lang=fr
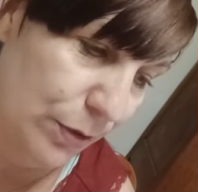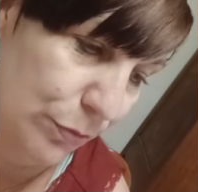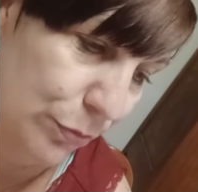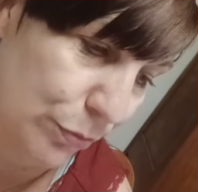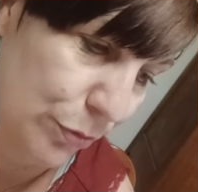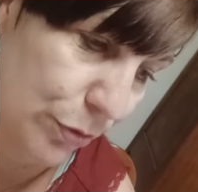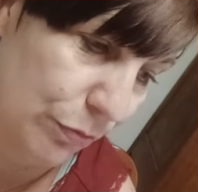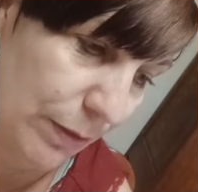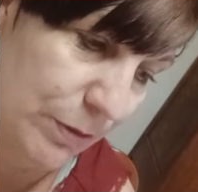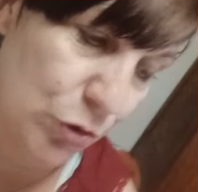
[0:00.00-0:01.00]
Donc euh,
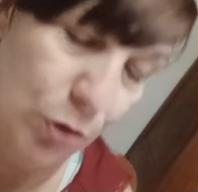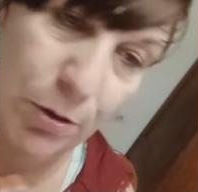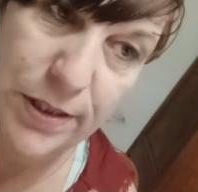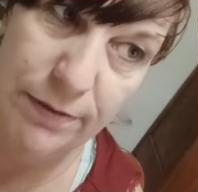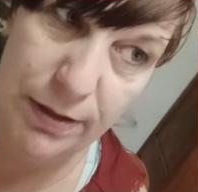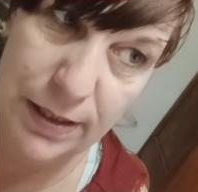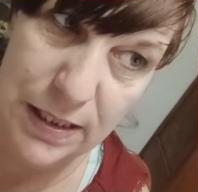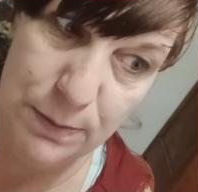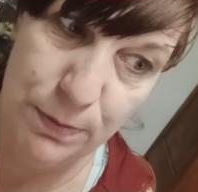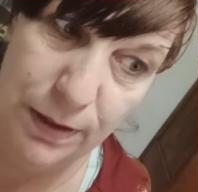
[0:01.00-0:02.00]
voilà, mais je commence à avoir les
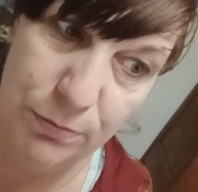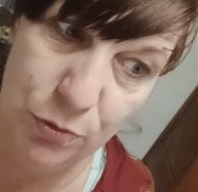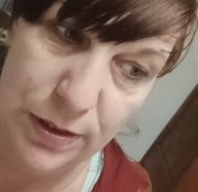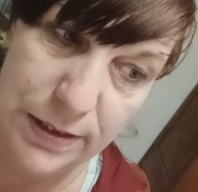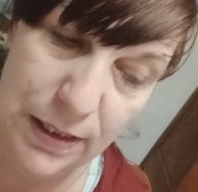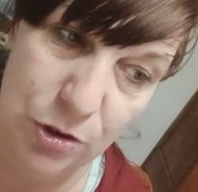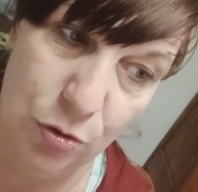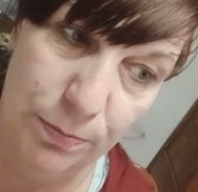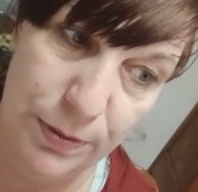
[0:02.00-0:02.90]
SPM, donc les syndromes